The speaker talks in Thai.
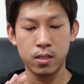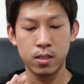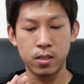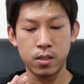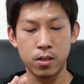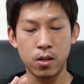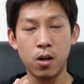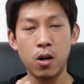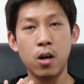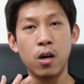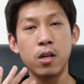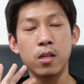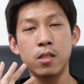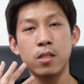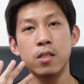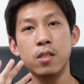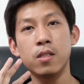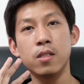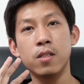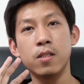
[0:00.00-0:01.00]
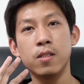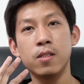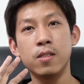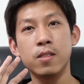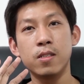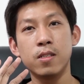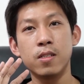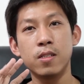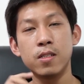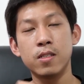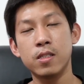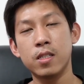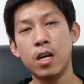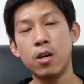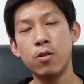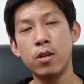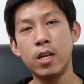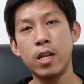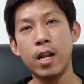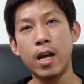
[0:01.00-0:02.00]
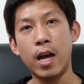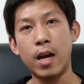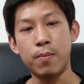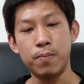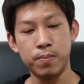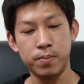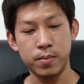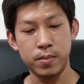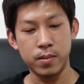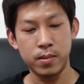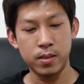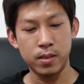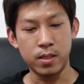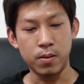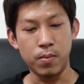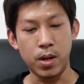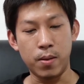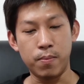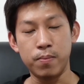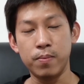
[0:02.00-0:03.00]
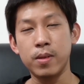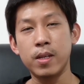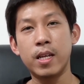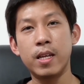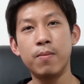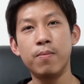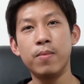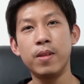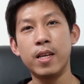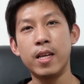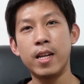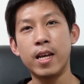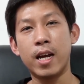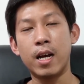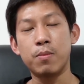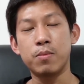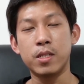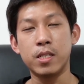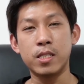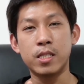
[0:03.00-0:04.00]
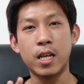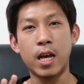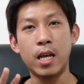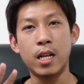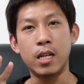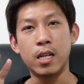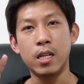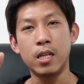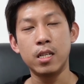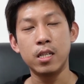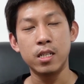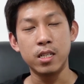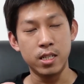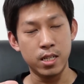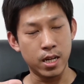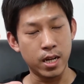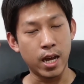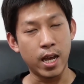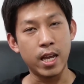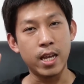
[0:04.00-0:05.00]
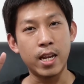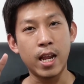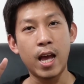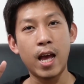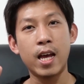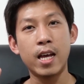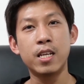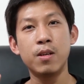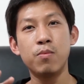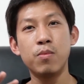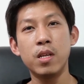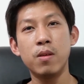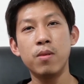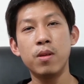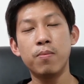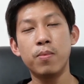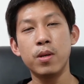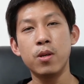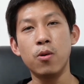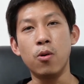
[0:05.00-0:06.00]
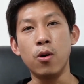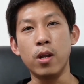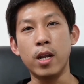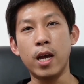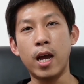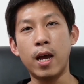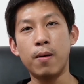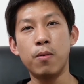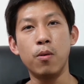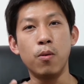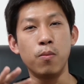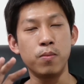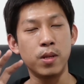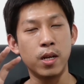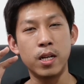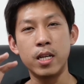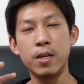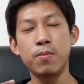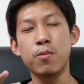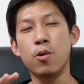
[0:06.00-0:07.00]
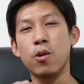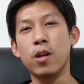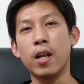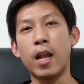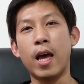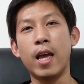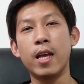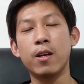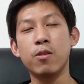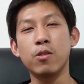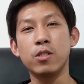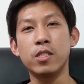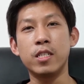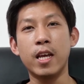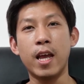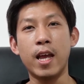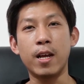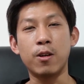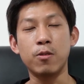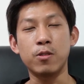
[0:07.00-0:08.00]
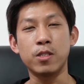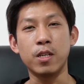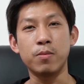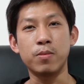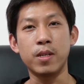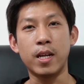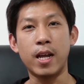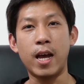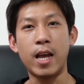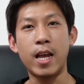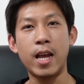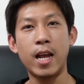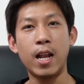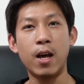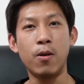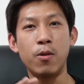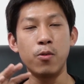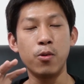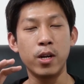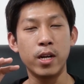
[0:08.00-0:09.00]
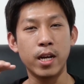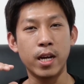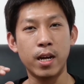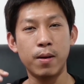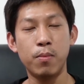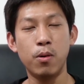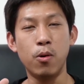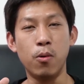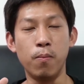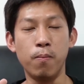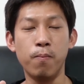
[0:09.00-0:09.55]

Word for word: ก็เท่านี้นะครับสำหรับคลิปนี้นะครับ สั้นๆยังไงถ้าคลิปนี้มีประโยชน์นะครับผมอย่าลืมกดไลค์กดแชร์กด Subscribe ให้เราด้วยนะครับผม